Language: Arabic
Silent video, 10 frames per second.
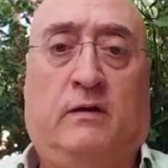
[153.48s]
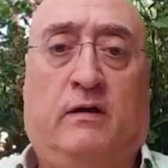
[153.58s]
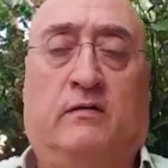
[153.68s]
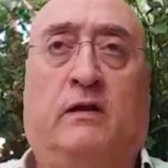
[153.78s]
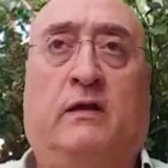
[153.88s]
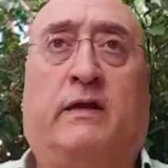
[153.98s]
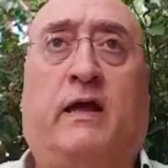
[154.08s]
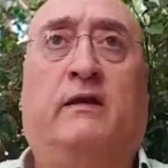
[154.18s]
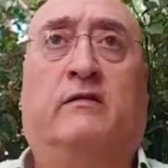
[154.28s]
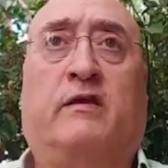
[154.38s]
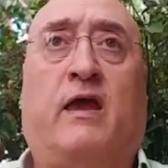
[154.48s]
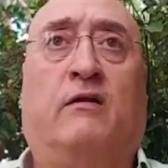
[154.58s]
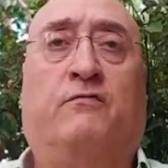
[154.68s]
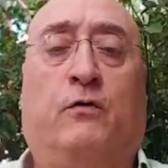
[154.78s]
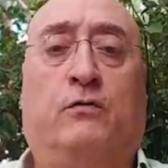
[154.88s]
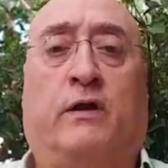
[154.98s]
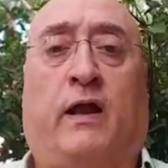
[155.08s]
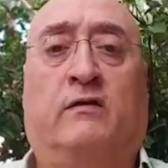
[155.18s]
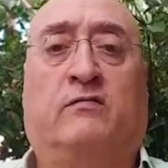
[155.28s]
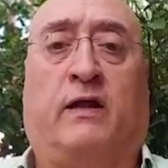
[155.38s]
اذا اللي كان يتساهل فيهم
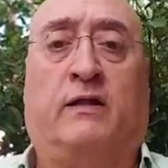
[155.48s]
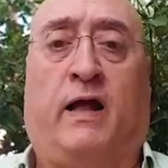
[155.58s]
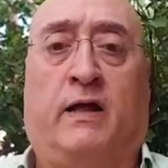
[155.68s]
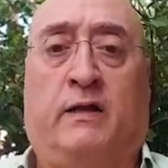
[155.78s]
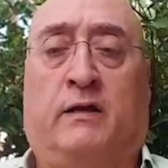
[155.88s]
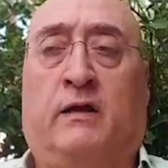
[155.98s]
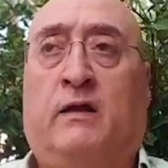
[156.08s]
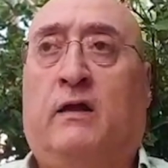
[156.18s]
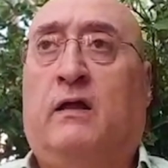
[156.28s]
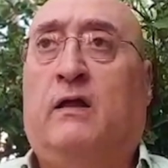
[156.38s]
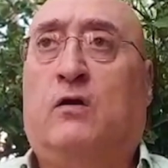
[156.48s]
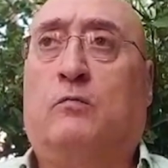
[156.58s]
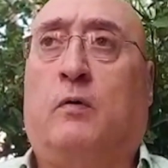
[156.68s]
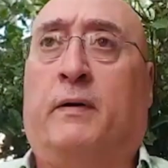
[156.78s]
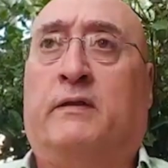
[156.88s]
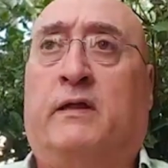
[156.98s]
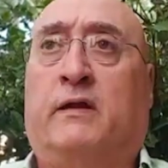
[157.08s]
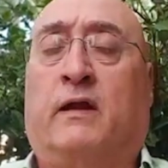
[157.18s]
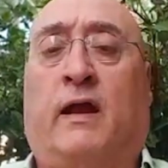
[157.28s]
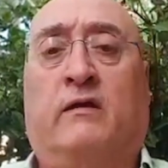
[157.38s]
الرئيس سعد الحريري ربما
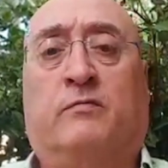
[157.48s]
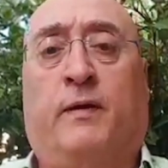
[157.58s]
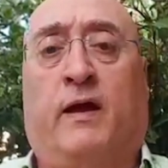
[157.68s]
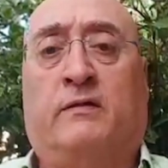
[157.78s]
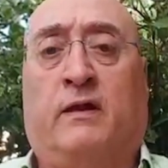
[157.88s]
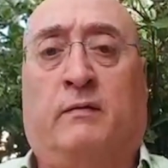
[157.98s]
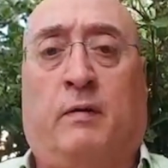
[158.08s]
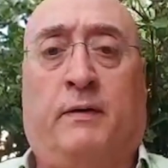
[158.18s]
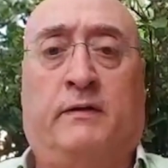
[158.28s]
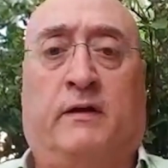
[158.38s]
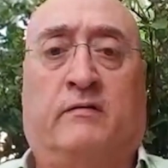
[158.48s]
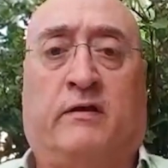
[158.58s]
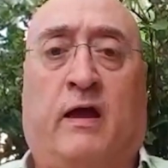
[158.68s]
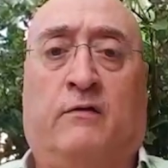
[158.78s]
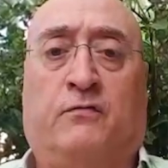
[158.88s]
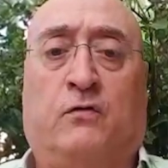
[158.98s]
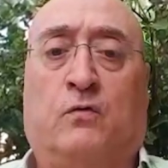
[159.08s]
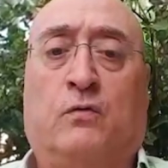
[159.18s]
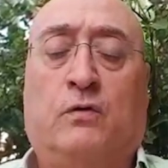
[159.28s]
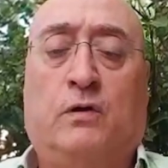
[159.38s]
كثير الرئيس مئاتي ما بيقدر يتساهل فيهم
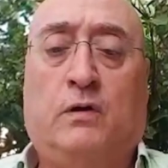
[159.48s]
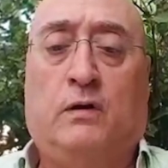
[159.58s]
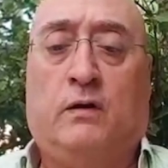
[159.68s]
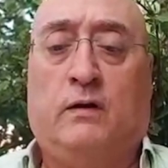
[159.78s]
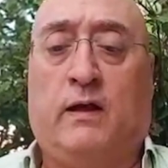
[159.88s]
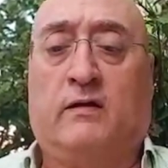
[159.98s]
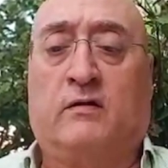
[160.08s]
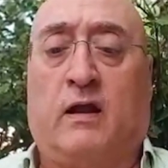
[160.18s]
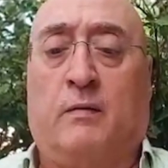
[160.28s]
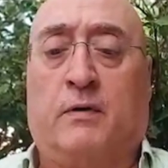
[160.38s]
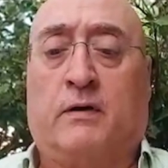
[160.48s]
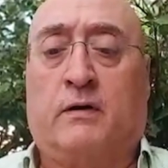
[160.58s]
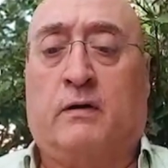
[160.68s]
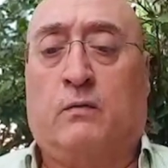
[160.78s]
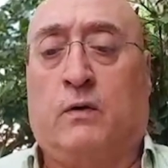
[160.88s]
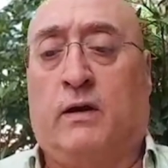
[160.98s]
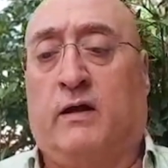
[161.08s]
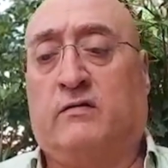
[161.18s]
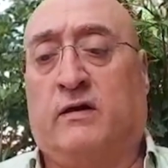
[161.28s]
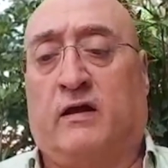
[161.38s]
لهذا الامر
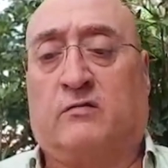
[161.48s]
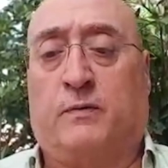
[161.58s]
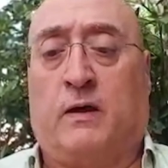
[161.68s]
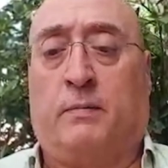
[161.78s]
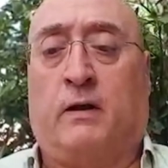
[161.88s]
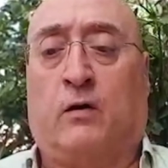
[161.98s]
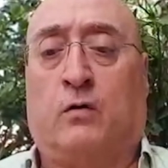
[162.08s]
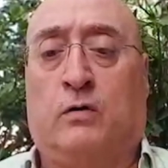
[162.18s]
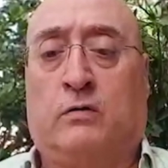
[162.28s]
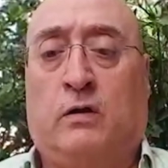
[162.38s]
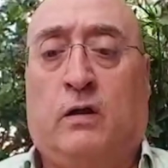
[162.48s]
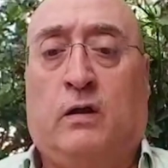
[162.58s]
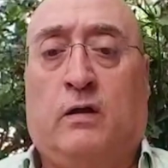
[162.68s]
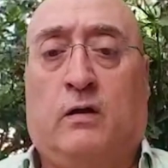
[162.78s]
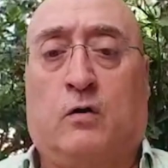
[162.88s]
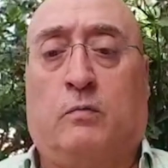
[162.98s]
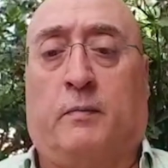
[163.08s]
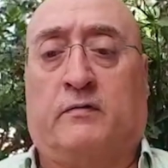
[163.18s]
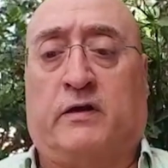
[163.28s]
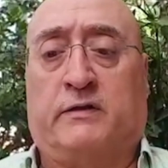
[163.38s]
ولهذه الاسباب انا قلت
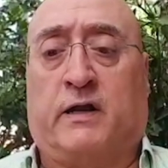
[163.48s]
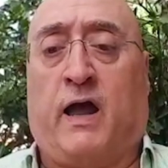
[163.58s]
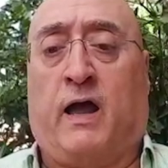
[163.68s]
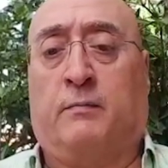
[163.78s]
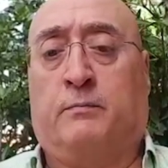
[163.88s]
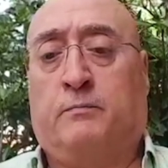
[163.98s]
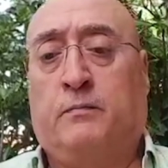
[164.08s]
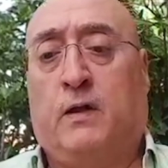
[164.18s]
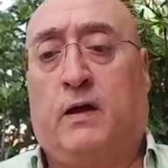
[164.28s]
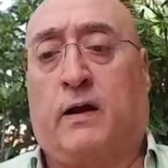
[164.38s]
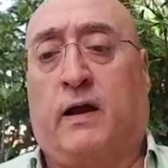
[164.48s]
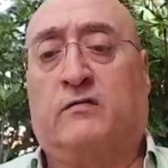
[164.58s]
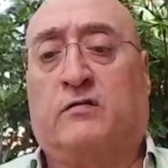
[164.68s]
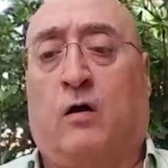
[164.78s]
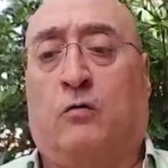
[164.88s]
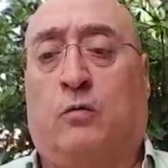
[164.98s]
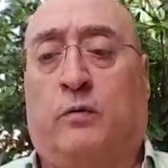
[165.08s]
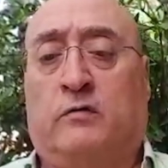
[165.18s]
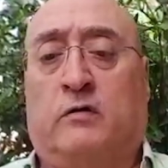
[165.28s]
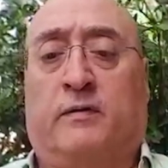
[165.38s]
ربما سيترحم الرئيس عون
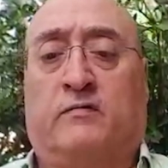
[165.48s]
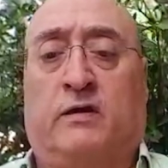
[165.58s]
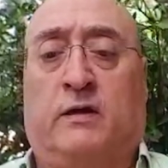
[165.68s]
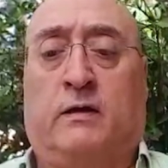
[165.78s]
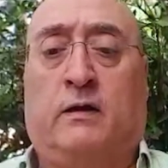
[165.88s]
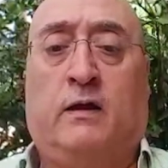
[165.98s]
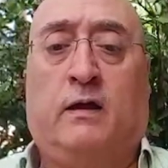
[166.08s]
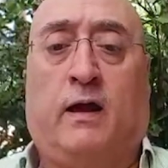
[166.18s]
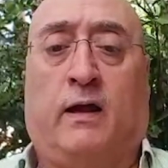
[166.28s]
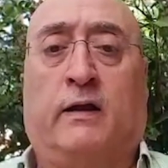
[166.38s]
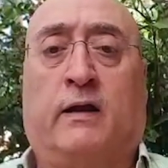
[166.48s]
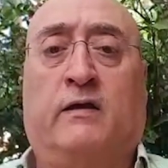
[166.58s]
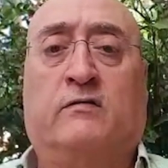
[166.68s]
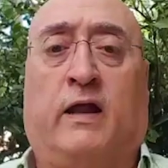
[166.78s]
والوزير باسيل على الرئيس